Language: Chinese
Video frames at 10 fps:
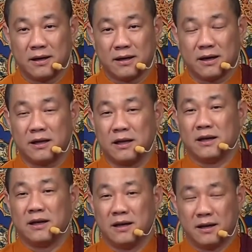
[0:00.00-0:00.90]
你看你
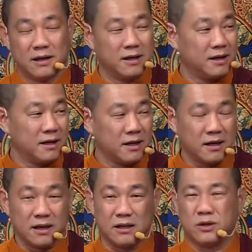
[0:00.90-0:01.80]

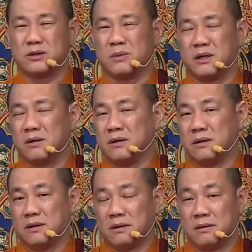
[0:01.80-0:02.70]
有什么用？
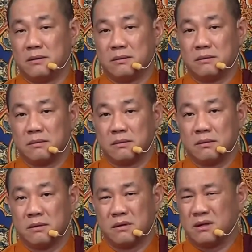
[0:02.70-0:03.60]

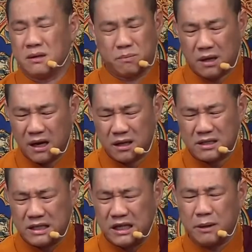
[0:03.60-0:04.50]
你怕了，
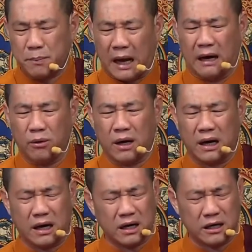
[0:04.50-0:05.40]
心里彷徨，
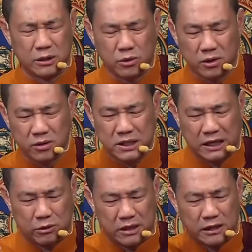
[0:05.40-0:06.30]
很多东西，
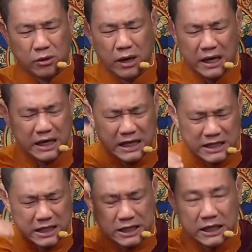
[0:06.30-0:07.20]
很多念头一
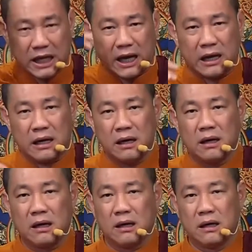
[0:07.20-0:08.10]
直起来。
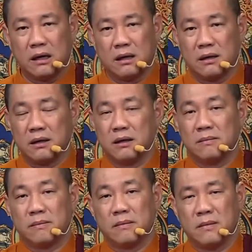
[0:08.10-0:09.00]

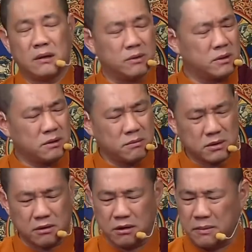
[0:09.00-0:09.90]
那我就这么
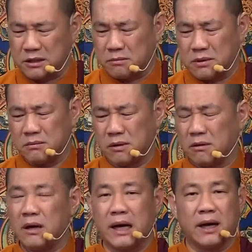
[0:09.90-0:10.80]
走了吗？怎么这么
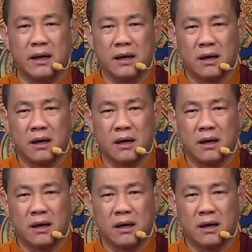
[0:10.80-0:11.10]
快？